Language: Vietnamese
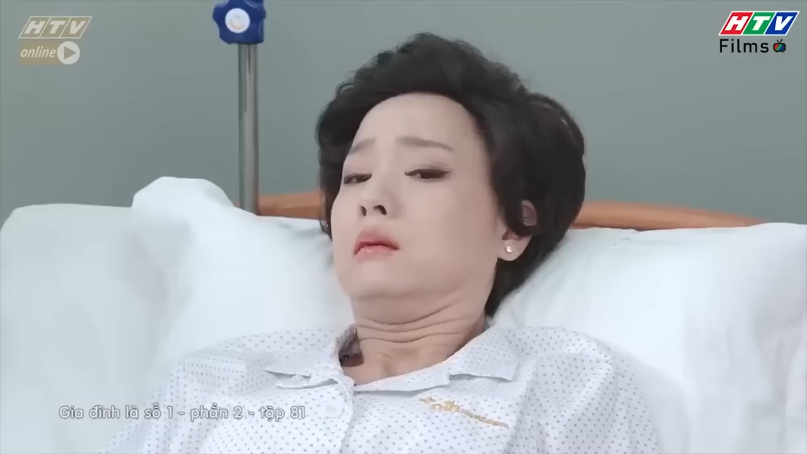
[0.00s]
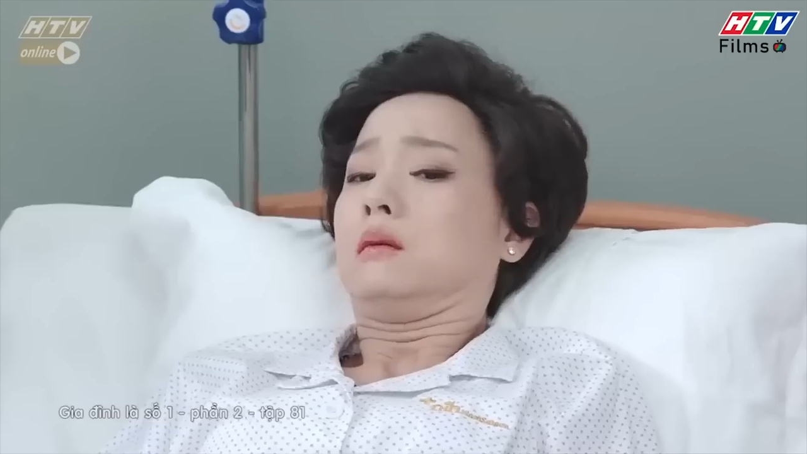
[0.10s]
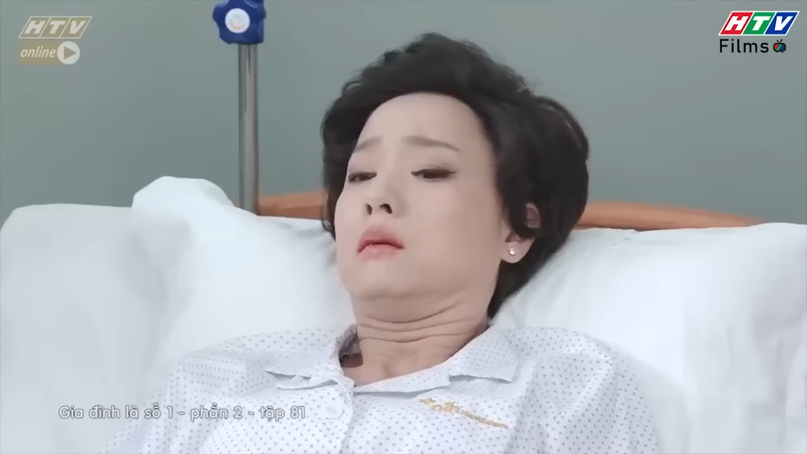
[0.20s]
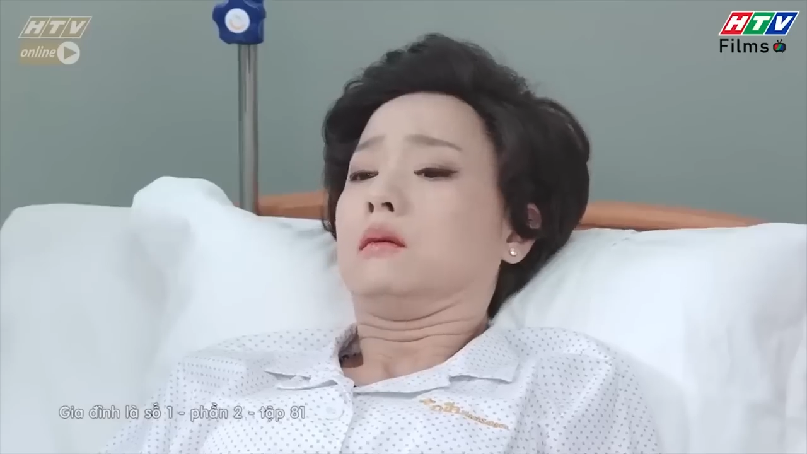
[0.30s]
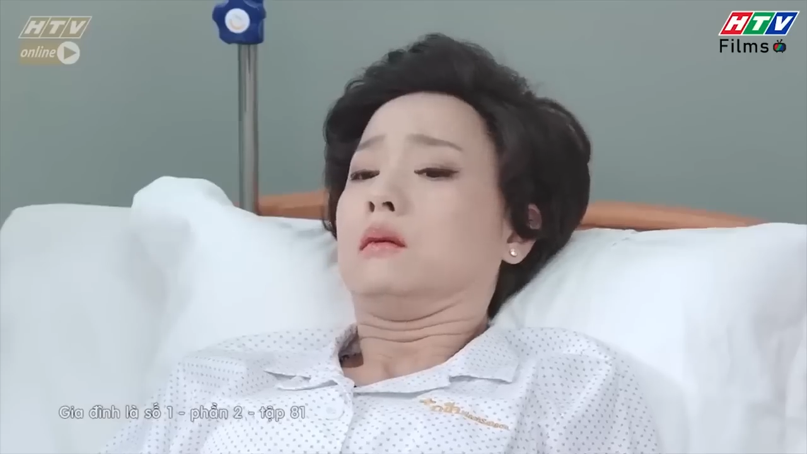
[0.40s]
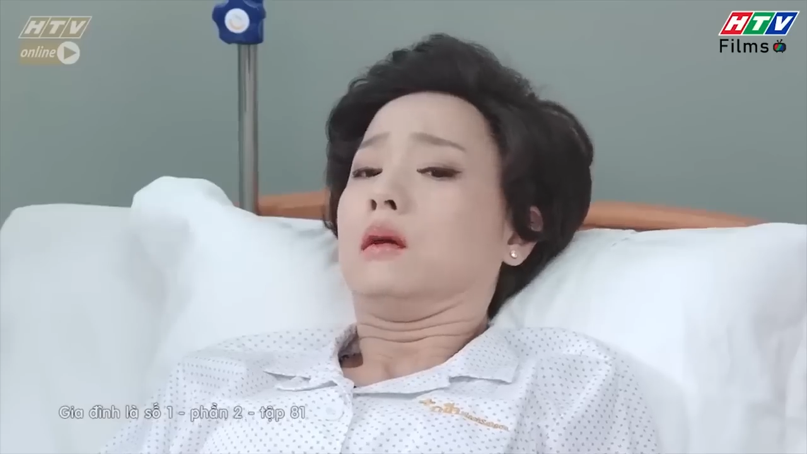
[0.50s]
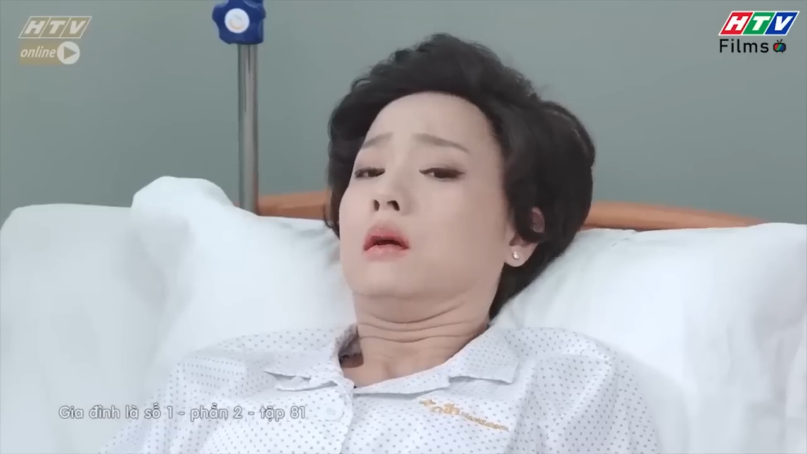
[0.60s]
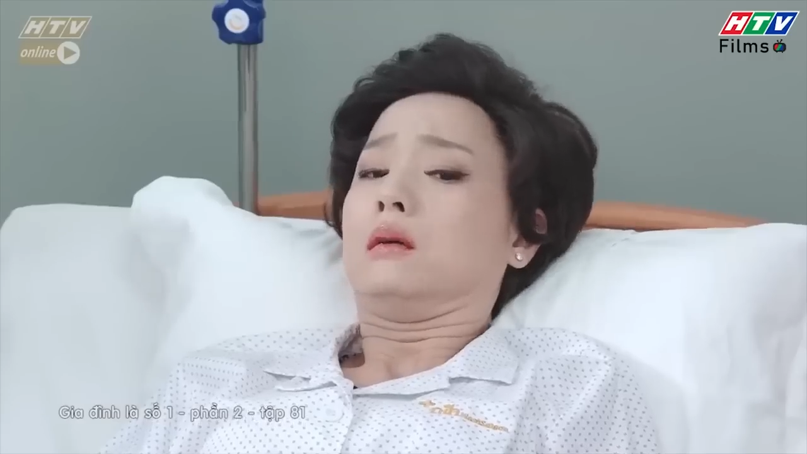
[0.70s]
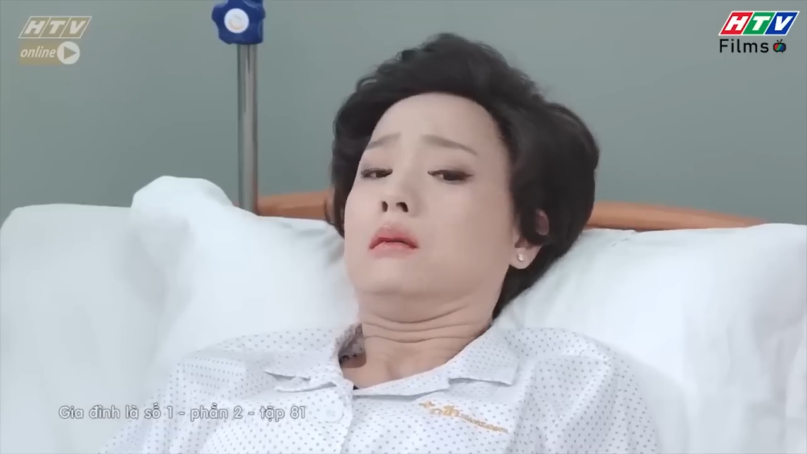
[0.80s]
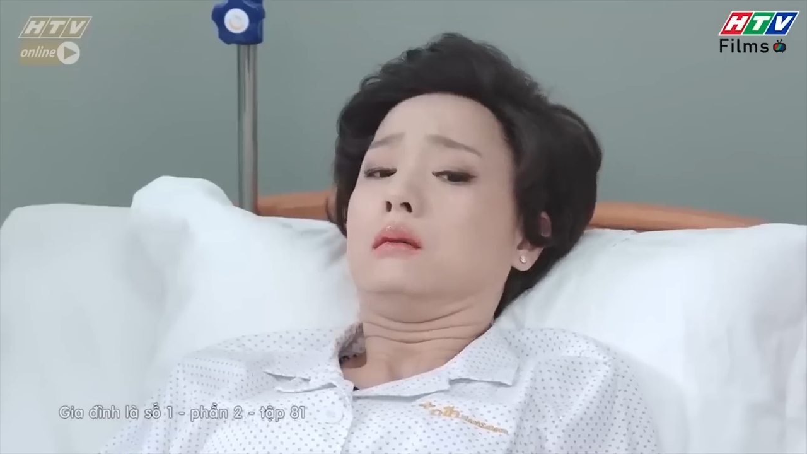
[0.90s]
rồi
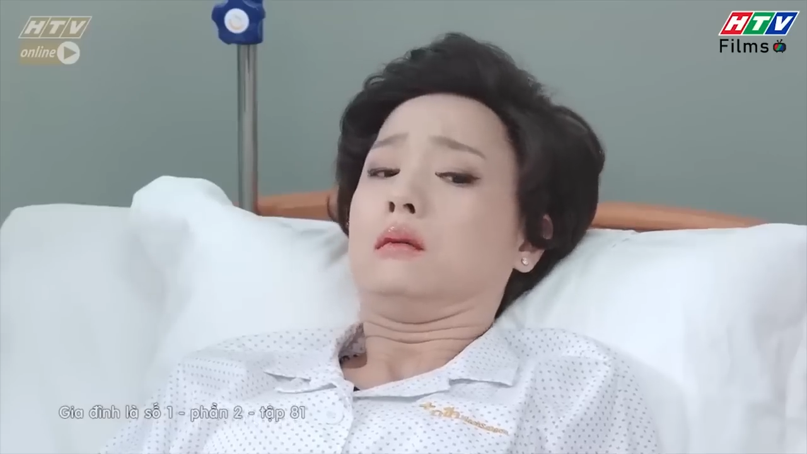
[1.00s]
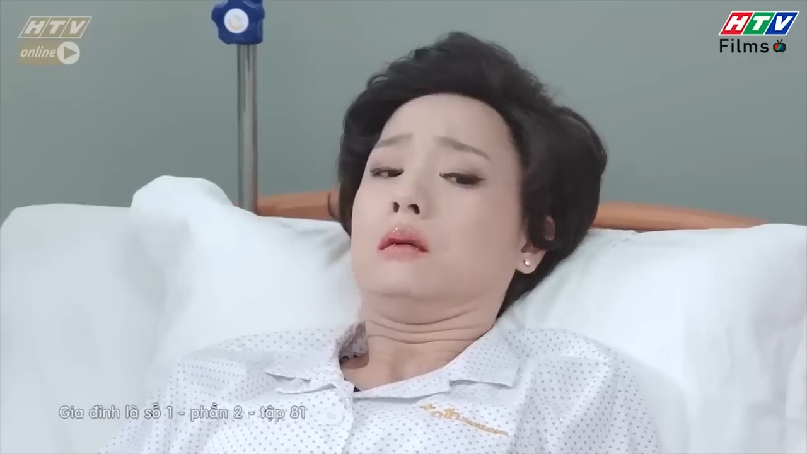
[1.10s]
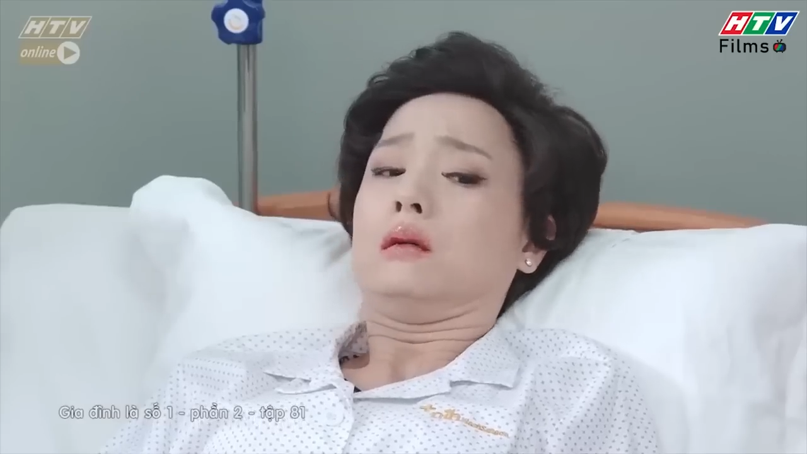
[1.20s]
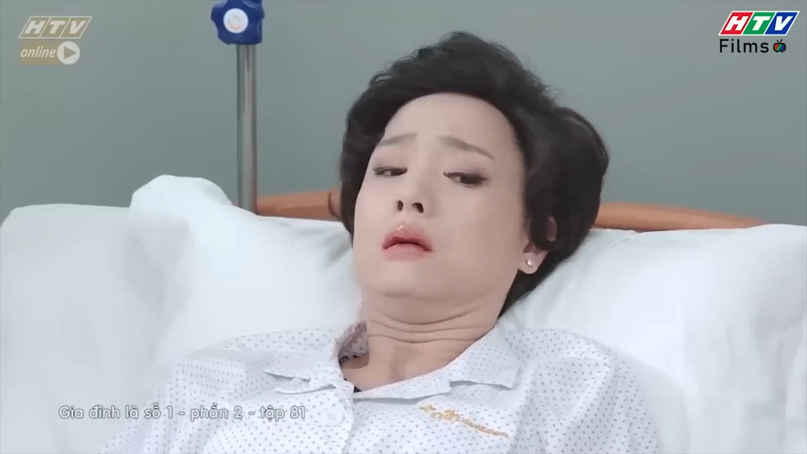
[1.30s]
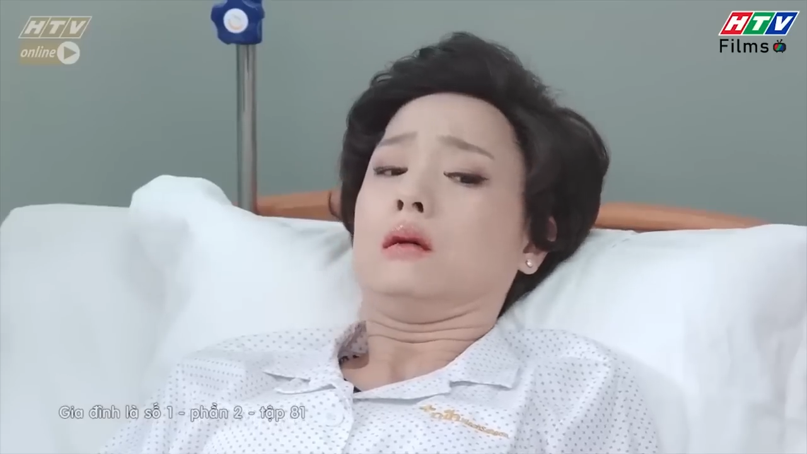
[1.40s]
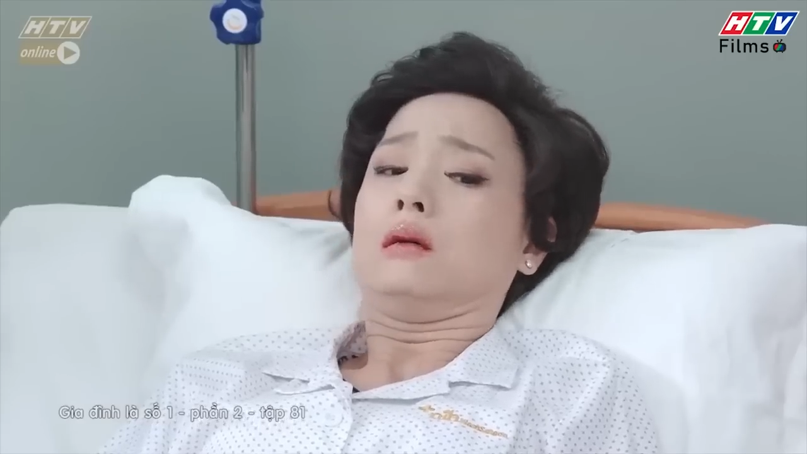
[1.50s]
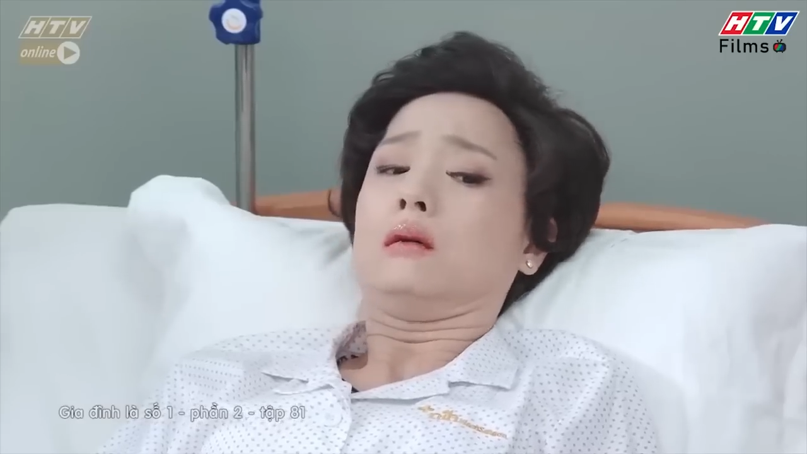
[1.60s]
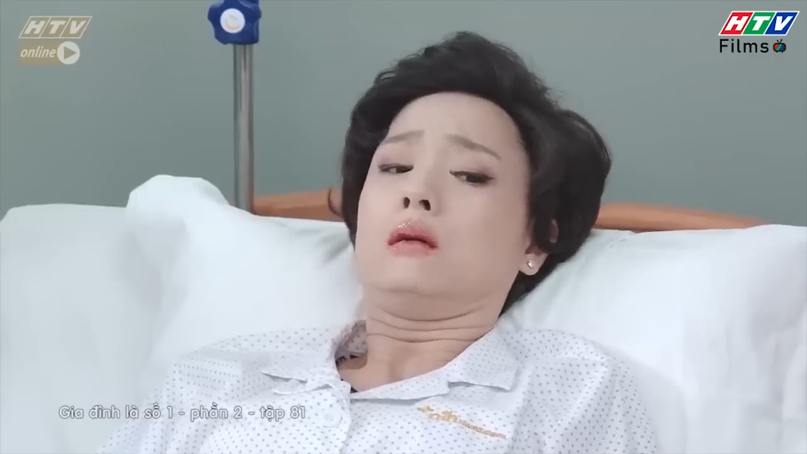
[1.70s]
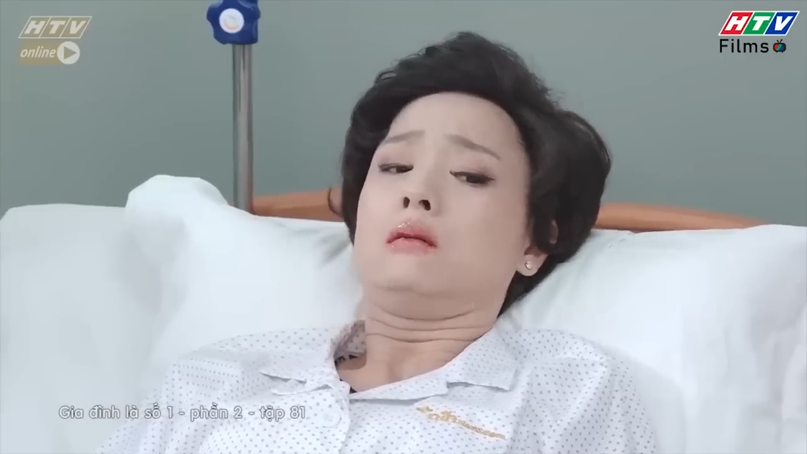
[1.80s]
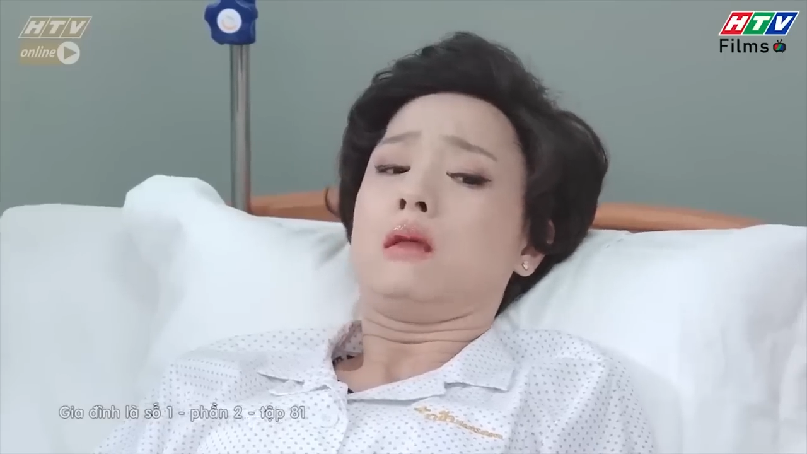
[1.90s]
à,
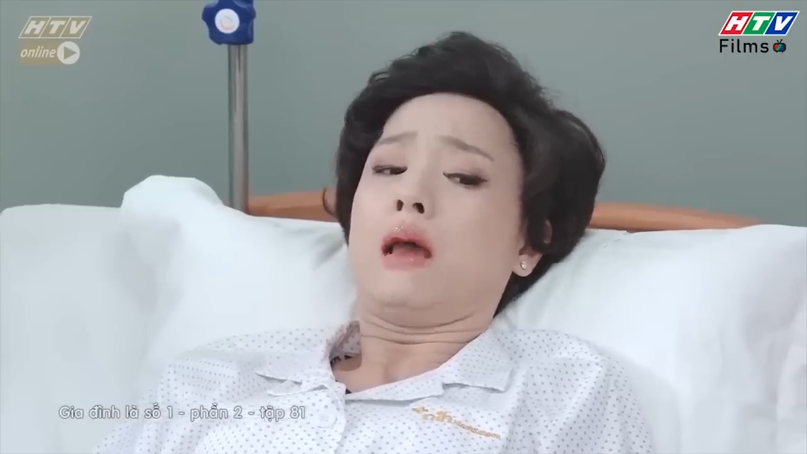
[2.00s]
ít